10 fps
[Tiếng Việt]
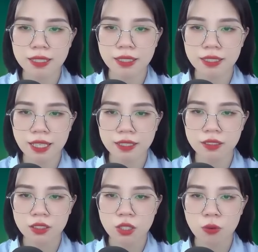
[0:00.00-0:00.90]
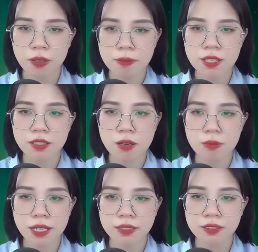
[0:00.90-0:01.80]
mình, chưa bao giờ chú
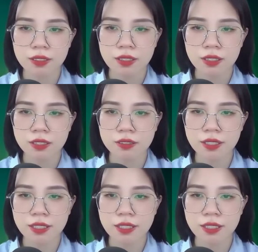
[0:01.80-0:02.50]
ý đến anh cả.